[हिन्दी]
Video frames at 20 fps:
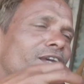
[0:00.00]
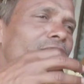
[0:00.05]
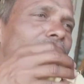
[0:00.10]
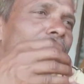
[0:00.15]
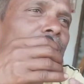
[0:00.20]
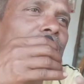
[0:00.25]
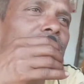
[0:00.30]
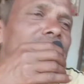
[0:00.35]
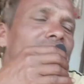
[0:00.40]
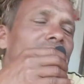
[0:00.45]
कि
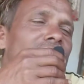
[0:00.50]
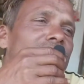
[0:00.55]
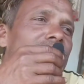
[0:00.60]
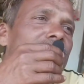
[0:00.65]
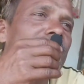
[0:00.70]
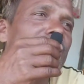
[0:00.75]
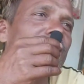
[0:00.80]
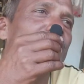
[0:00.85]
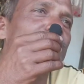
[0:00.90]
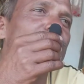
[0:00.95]

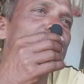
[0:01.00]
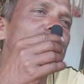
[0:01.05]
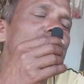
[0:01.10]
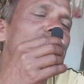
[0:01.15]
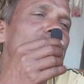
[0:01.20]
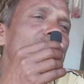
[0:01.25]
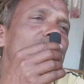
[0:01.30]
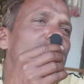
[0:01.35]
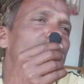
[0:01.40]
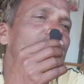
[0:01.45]
बताइए आज
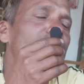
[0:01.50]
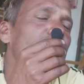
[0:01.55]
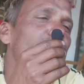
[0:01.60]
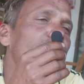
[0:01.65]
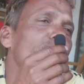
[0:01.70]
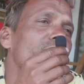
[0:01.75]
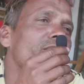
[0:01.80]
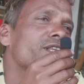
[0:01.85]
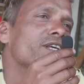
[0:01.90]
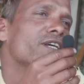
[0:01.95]
तक
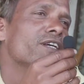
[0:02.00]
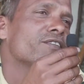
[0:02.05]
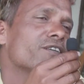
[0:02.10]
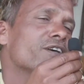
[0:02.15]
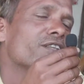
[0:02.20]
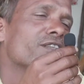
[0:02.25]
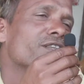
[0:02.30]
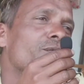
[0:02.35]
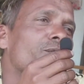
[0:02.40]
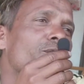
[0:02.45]
पूरा देश
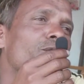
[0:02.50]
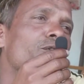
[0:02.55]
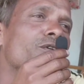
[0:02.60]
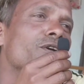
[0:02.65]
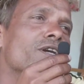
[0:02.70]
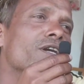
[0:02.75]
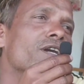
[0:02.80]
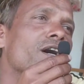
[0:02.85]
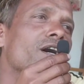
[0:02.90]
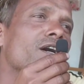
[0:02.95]
ख़त्म हो
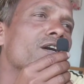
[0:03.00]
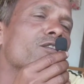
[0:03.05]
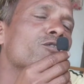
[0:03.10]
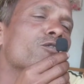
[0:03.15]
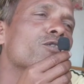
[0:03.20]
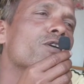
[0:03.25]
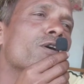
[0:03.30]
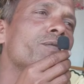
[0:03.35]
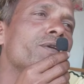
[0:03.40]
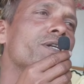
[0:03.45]
गया
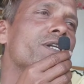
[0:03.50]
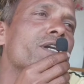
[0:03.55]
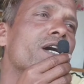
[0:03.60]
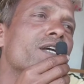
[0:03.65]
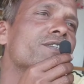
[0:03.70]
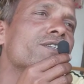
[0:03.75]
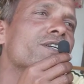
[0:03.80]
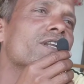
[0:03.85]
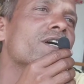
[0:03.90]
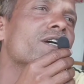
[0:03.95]
तो कभी क्या
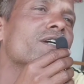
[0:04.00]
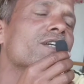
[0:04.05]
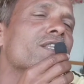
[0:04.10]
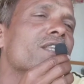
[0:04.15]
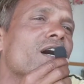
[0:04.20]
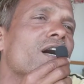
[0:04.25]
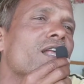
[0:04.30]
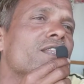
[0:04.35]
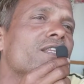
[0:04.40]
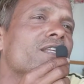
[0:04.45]
चना के
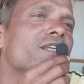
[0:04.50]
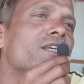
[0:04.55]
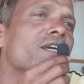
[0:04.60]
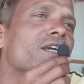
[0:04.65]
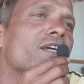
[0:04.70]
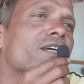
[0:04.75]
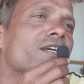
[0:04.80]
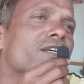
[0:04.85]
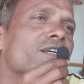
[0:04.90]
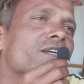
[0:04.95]
दाल
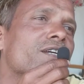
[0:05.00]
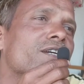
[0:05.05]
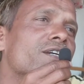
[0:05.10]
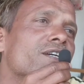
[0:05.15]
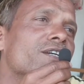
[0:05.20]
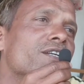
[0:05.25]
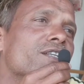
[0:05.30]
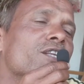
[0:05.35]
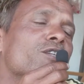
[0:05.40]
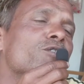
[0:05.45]
दिए
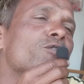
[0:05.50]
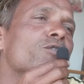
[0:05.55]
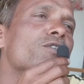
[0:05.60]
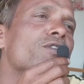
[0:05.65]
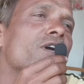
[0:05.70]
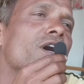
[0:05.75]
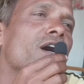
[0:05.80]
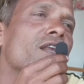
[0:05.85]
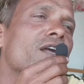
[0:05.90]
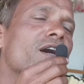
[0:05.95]
न तो
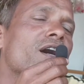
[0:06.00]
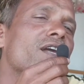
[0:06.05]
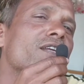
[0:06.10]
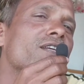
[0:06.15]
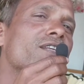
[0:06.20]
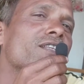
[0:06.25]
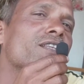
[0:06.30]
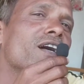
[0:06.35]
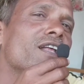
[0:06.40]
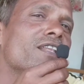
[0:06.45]
अरहर
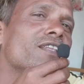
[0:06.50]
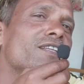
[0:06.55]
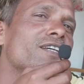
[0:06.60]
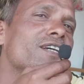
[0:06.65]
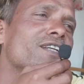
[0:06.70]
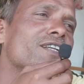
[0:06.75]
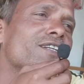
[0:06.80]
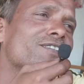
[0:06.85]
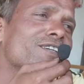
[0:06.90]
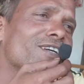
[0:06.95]
की दाल
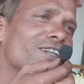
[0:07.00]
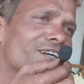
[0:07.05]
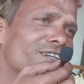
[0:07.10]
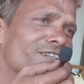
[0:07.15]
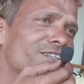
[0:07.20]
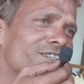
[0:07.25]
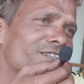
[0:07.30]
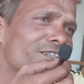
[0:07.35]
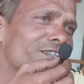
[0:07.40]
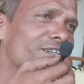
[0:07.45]
दिए न चना
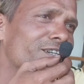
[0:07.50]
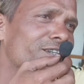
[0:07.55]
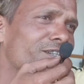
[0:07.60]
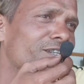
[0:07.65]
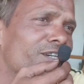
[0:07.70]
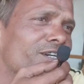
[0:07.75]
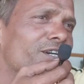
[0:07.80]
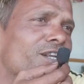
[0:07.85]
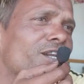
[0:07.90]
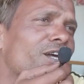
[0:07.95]
की दिए
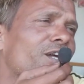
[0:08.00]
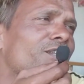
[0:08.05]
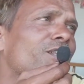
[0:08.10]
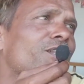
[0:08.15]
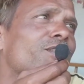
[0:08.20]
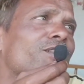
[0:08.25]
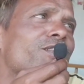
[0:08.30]
ठीक है ना तो